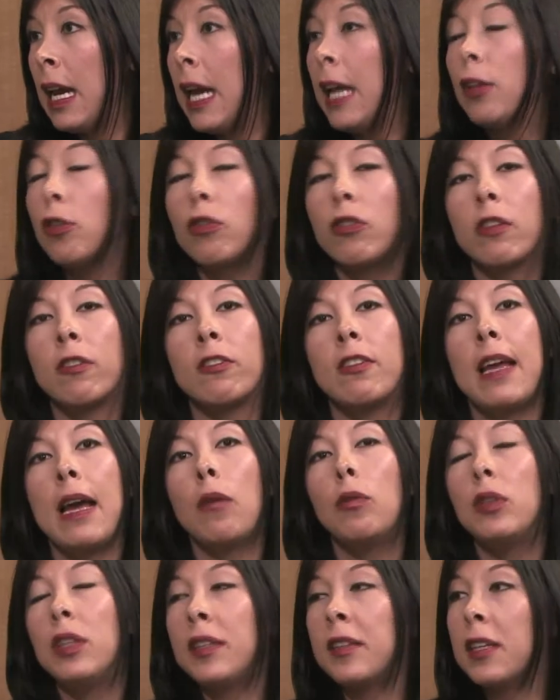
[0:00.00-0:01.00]
Entonces,
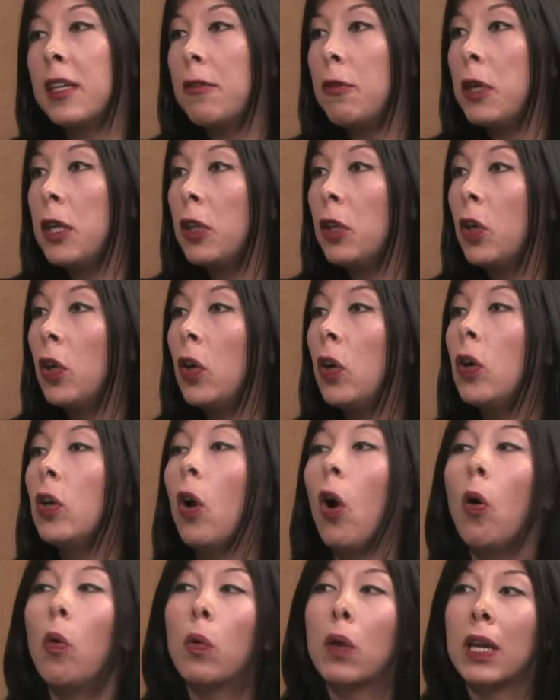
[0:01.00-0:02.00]
sea un distribuidor
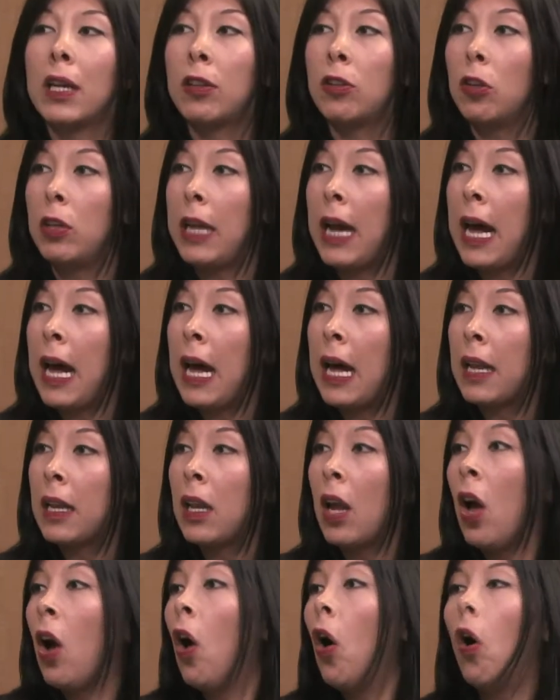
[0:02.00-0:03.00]
o un
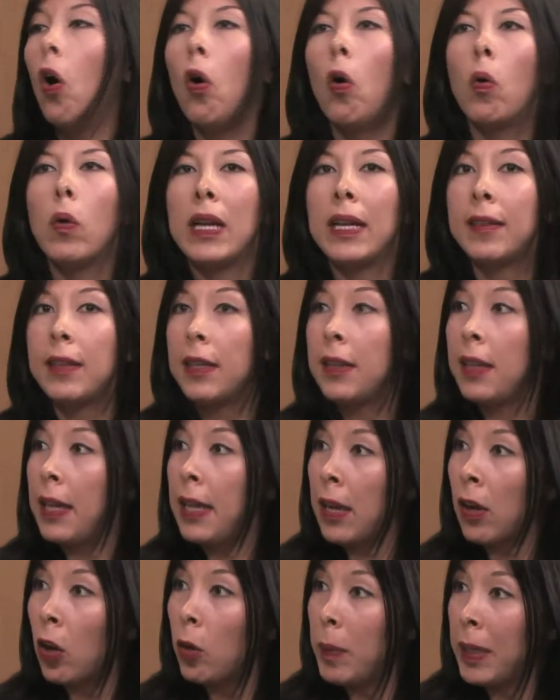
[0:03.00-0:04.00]
restaurante o una tienda
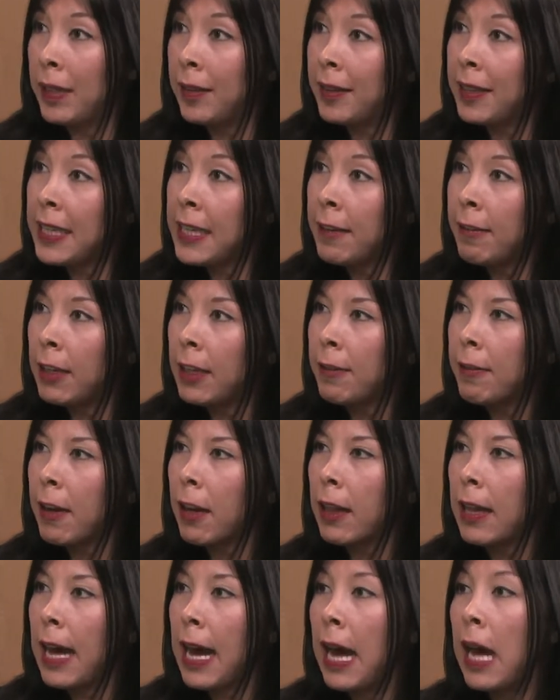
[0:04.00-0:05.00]
de comestibles,
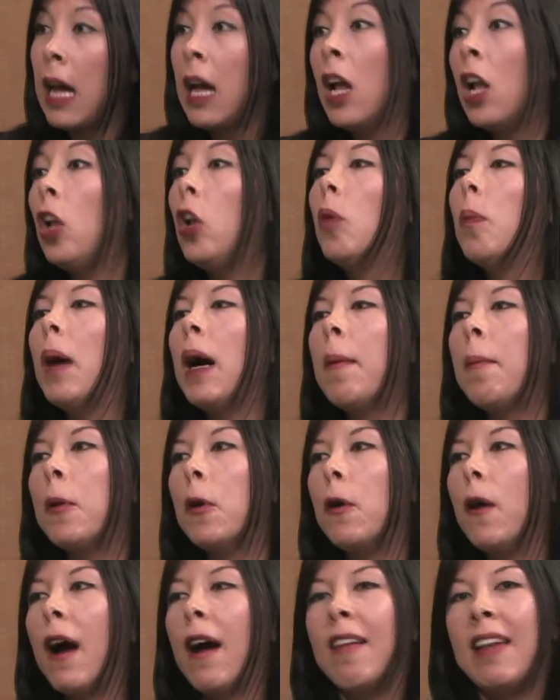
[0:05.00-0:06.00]
¿verdad? Lo más
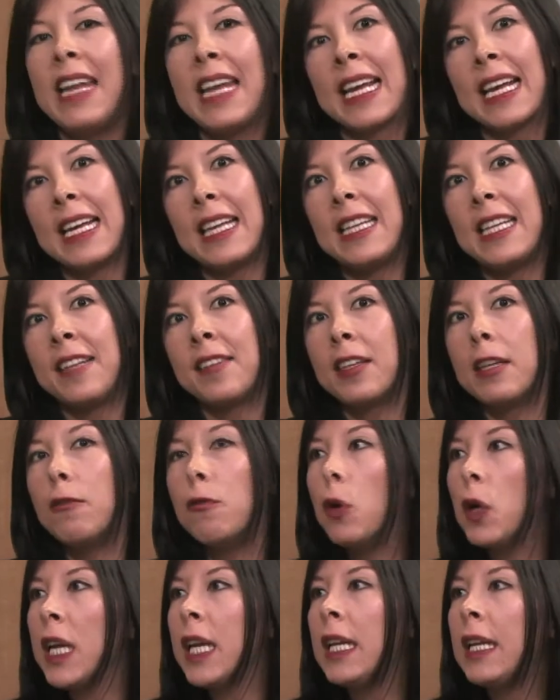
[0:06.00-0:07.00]
probable es que
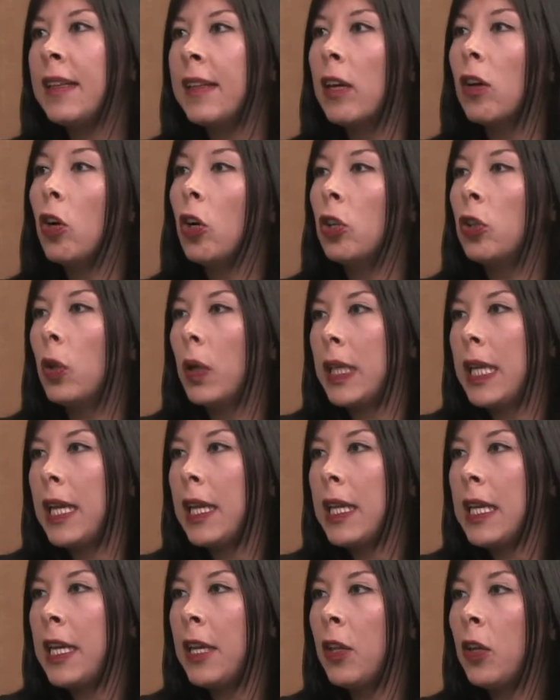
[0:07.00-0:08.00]
distribuyan este costo
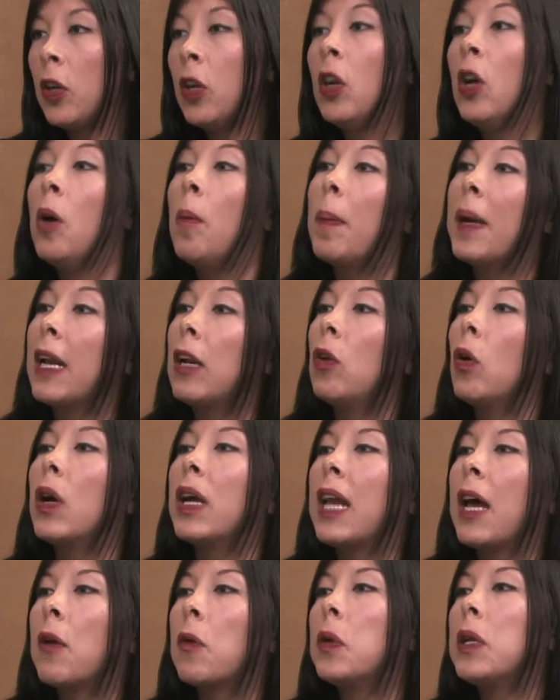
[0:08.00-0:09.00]
añadido para no
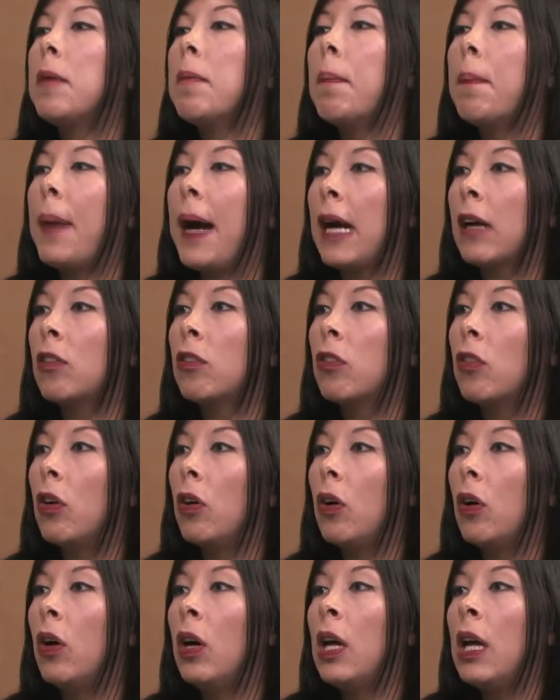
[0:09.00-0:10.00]
crear un
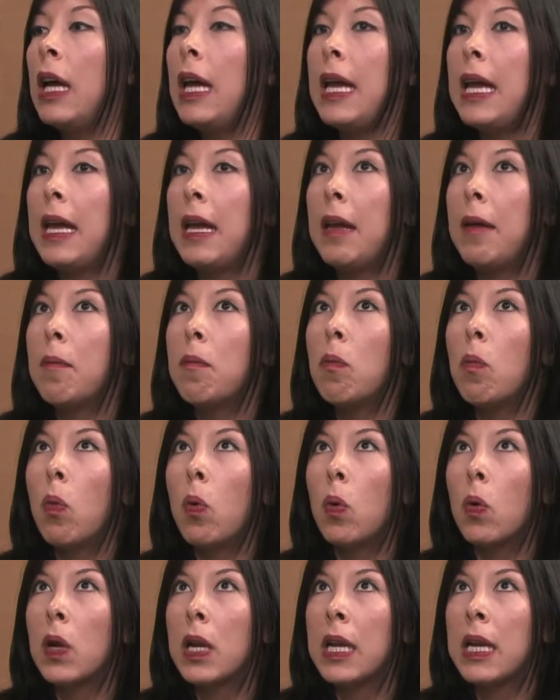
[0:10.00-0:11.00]
impacto eh,
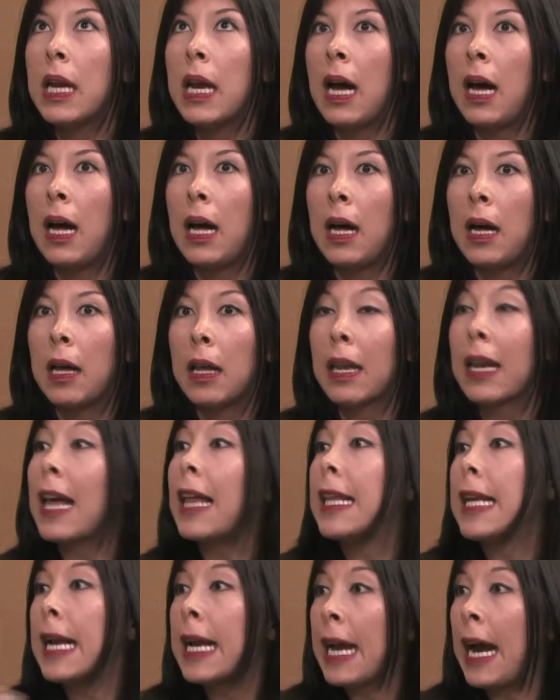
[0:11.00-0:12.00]
muy ah,
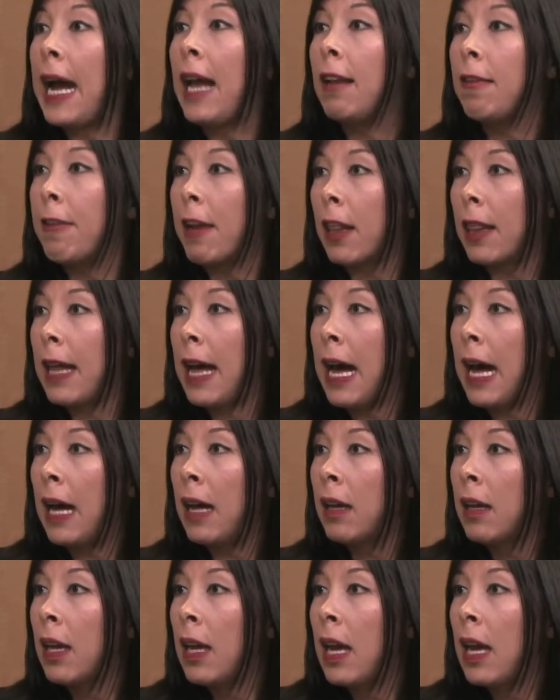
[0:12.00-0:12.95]
radical, ¿verdad?